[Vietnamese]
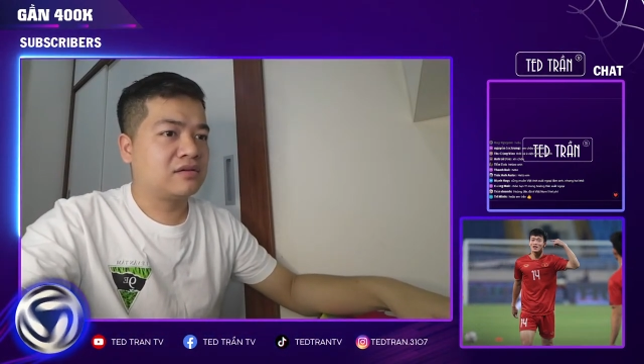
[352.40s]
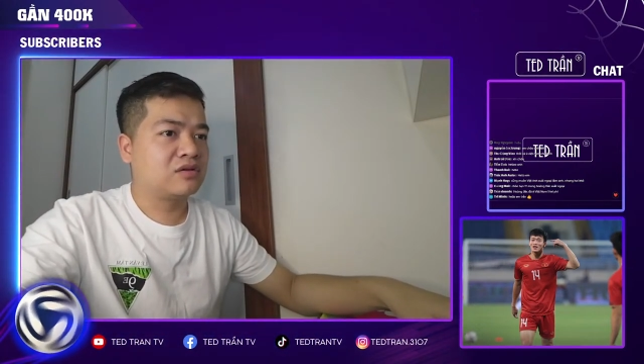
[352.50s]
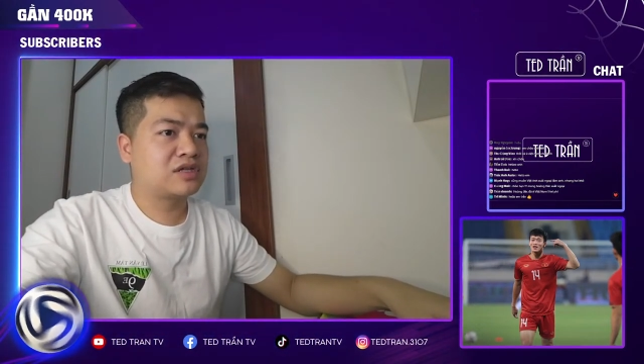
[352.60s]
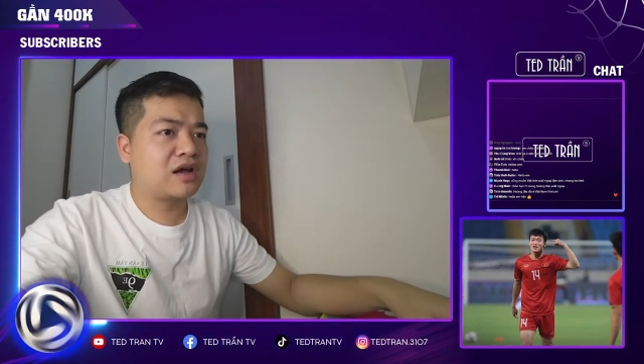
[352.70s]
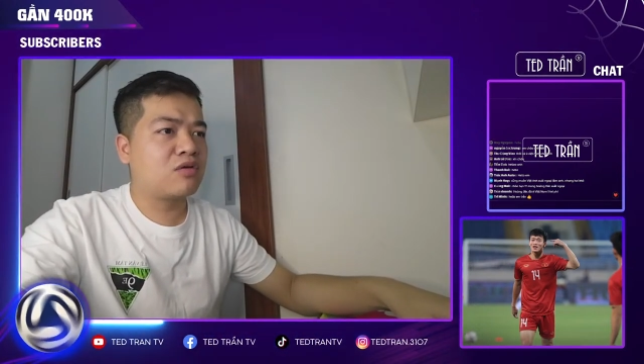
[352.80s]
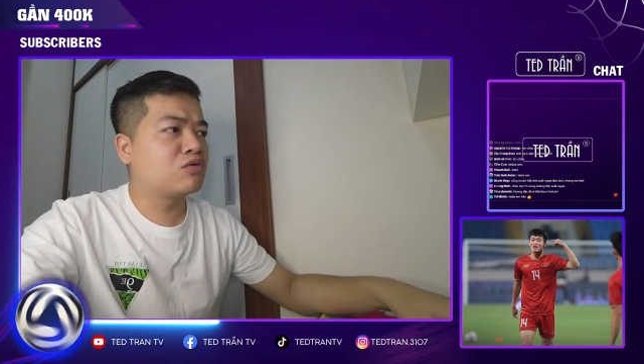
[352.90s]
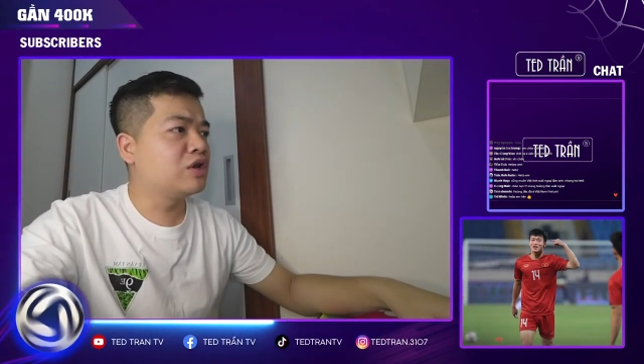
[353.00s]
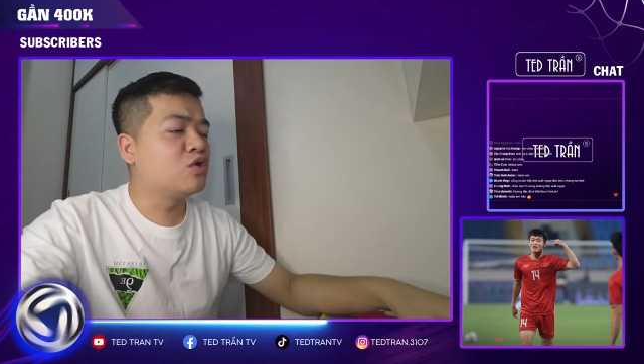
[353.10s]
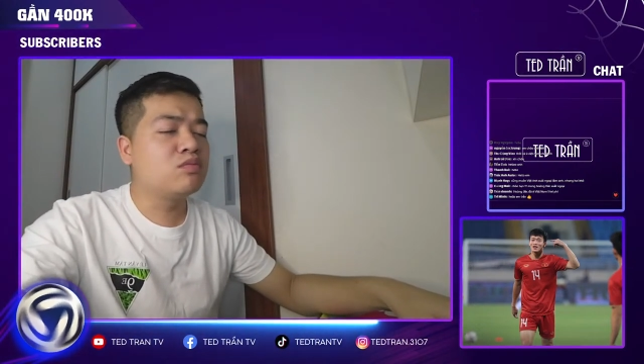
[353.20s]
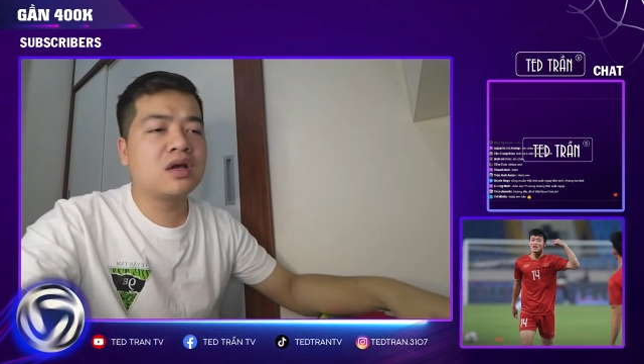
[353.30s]
nó sẽ không
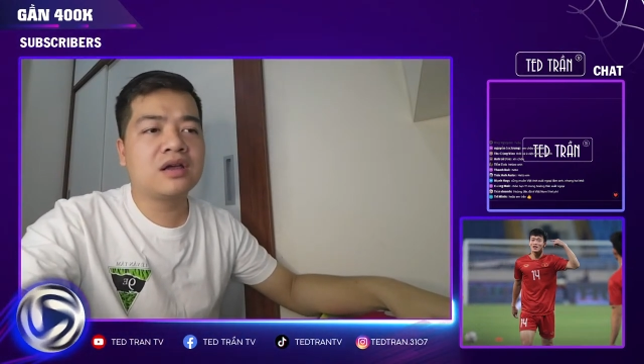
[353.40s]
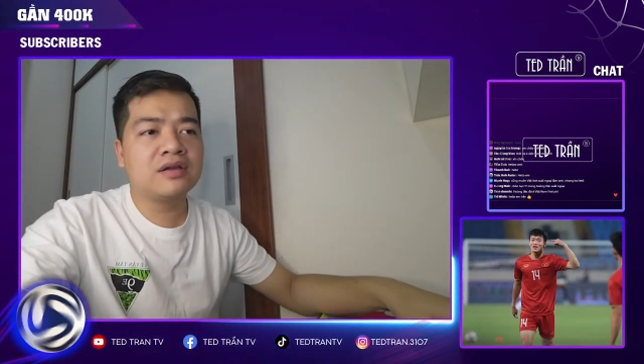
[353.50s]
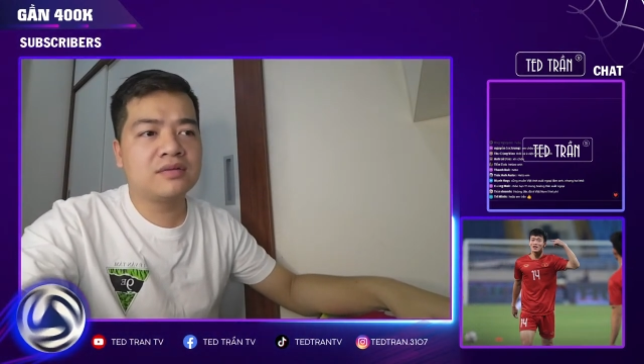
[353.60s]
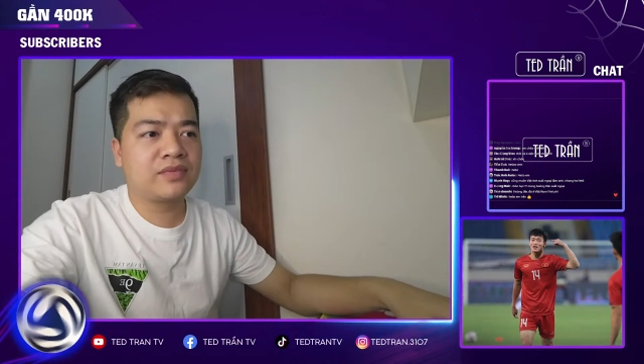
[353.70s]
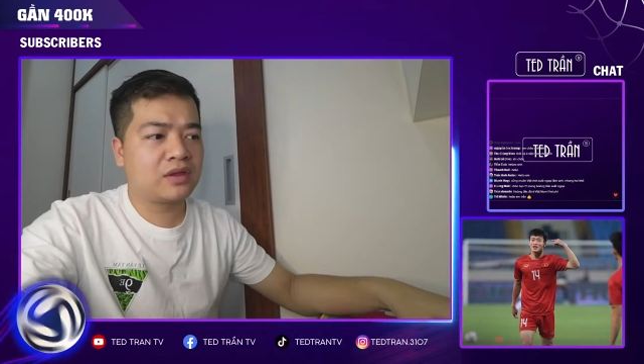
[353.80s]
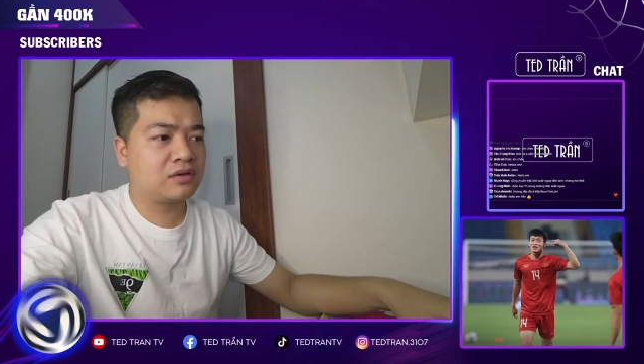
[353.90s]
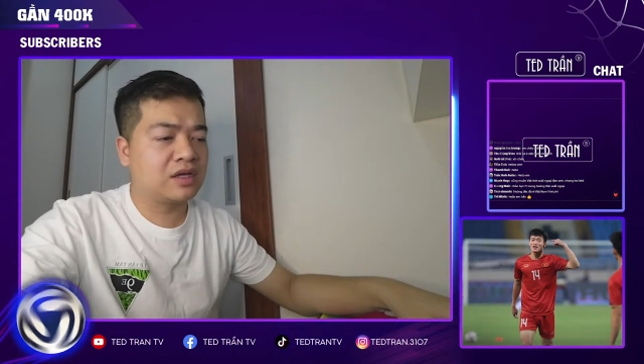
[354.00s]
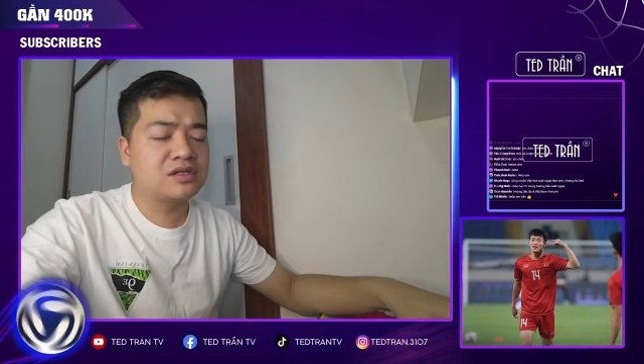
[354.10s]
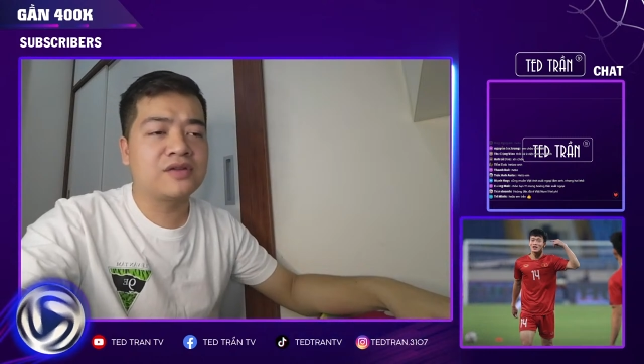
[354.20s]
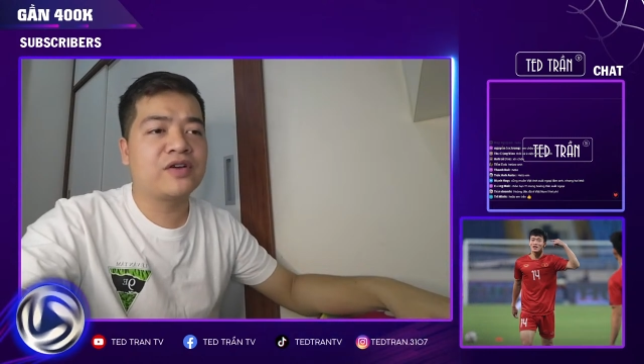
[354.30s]
đi đúng với cái
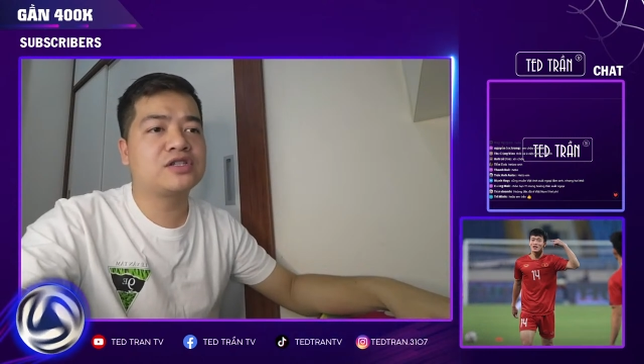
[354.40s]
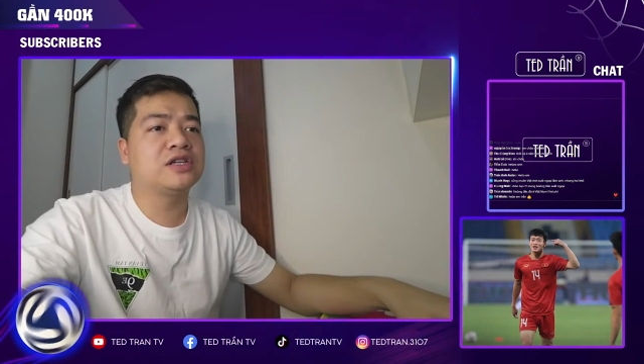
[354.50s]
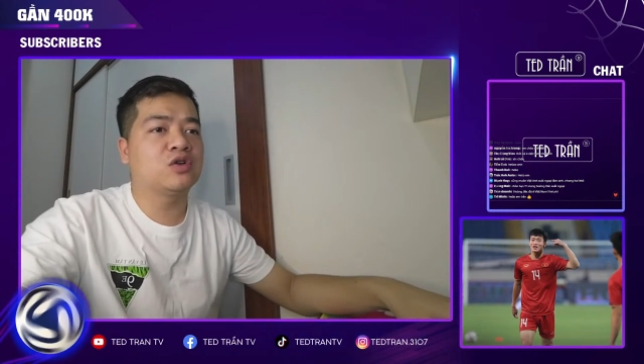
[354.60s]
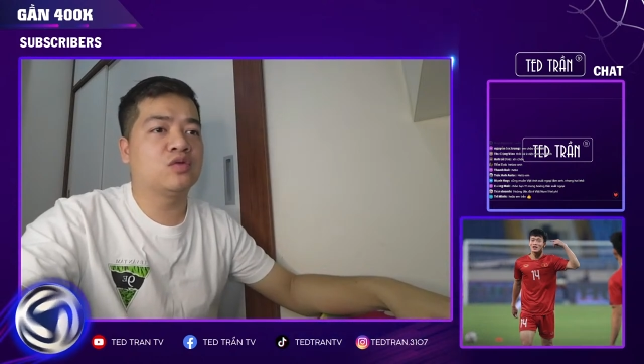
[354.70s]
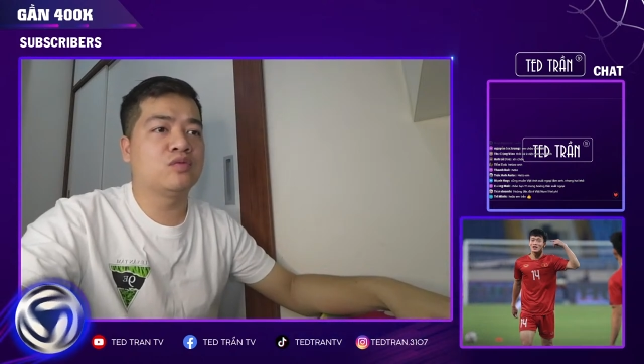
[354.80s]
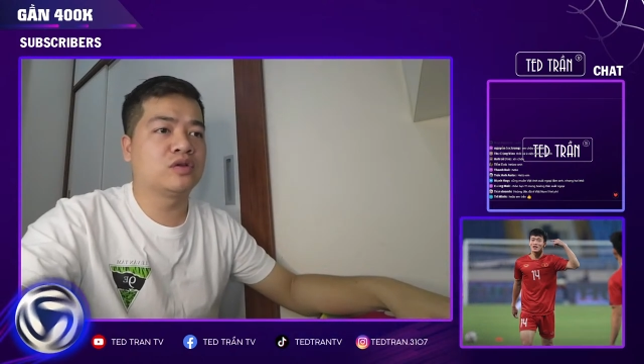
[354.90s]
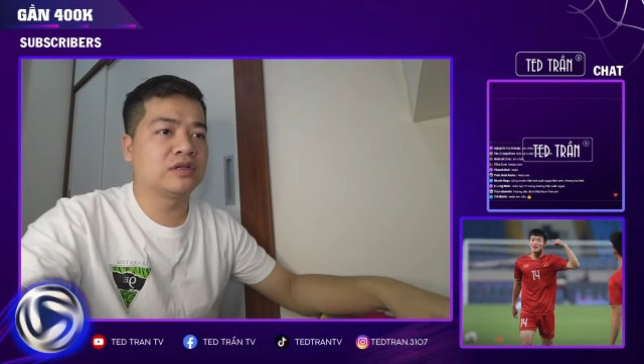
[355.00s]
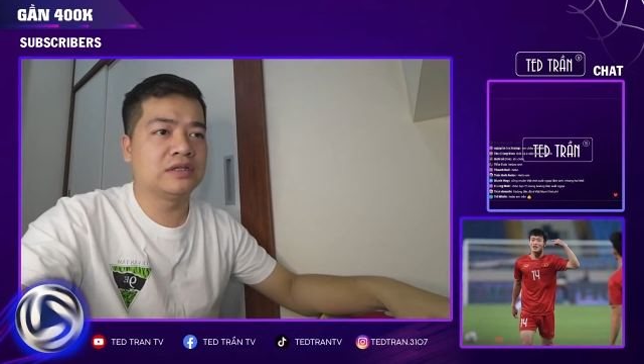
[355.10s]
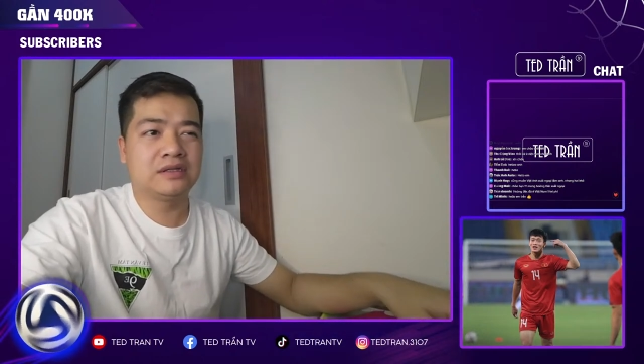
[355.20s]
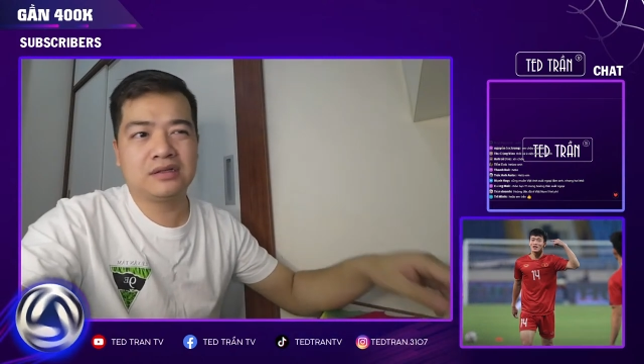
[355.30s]
tiến trình phát triển của một
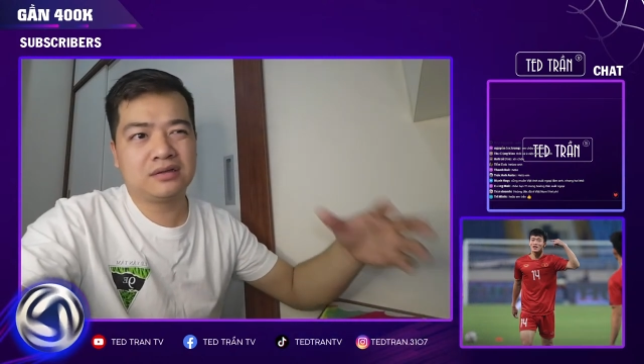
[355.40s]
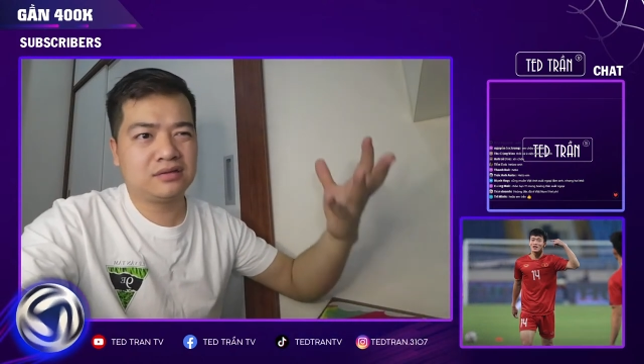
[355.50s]
cái